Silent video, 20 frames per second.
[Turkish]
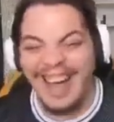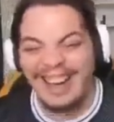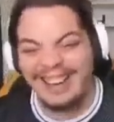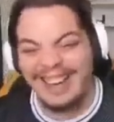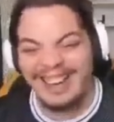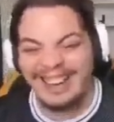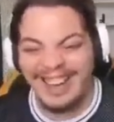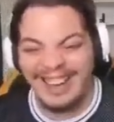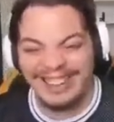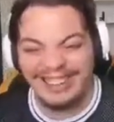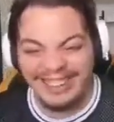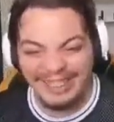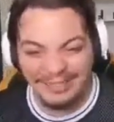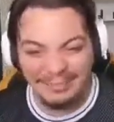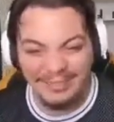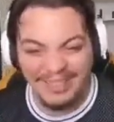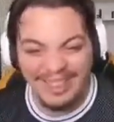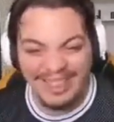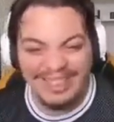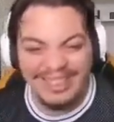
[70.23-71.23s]
Aynen
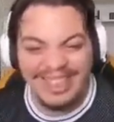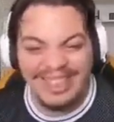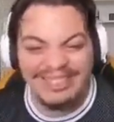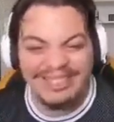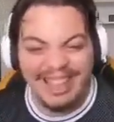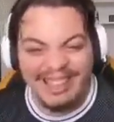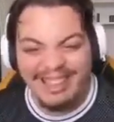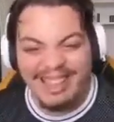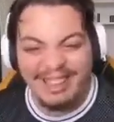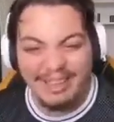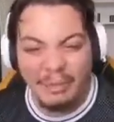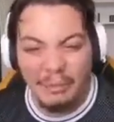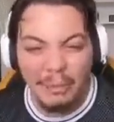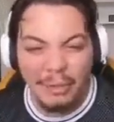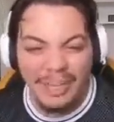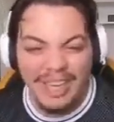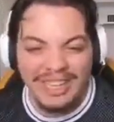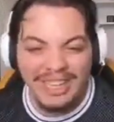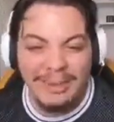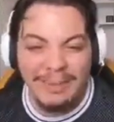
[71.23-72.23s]
kardeşim. Senin dazlak
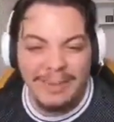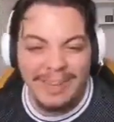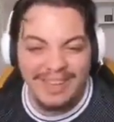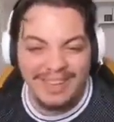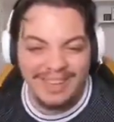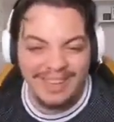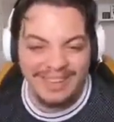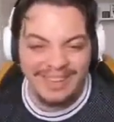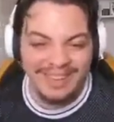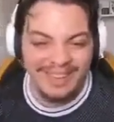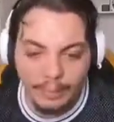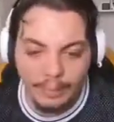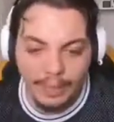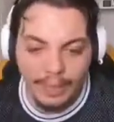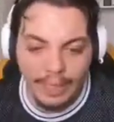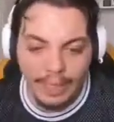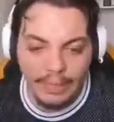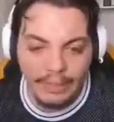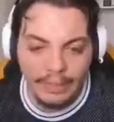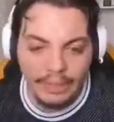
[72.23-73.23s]
yumruğu yedin mi? Büyük
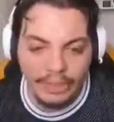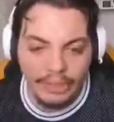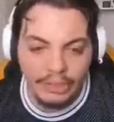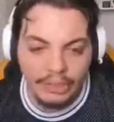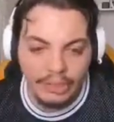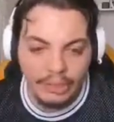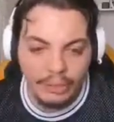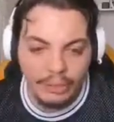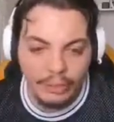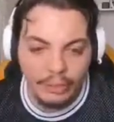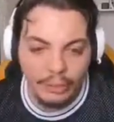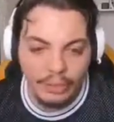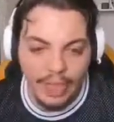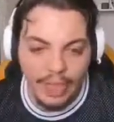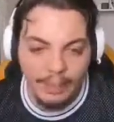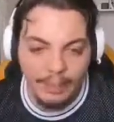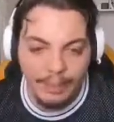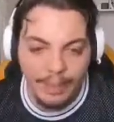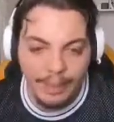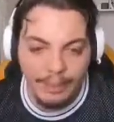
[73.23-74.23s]
ihtimalle attığı için şu
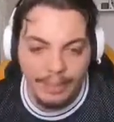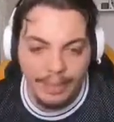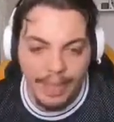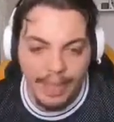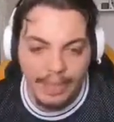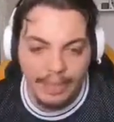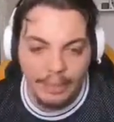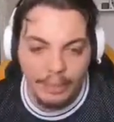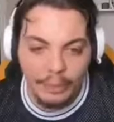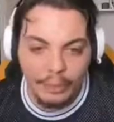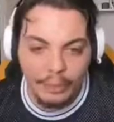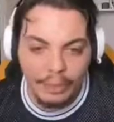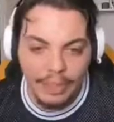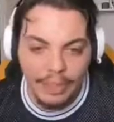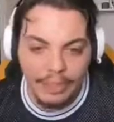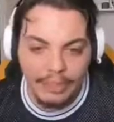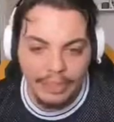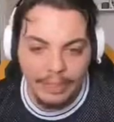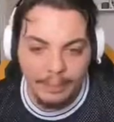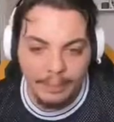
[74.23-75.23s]
DP'yi bir daha
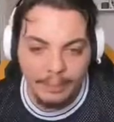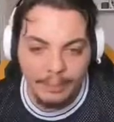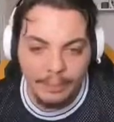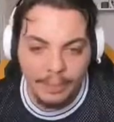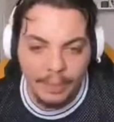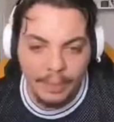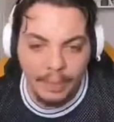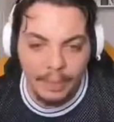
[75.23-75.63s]
reloadlayacağım.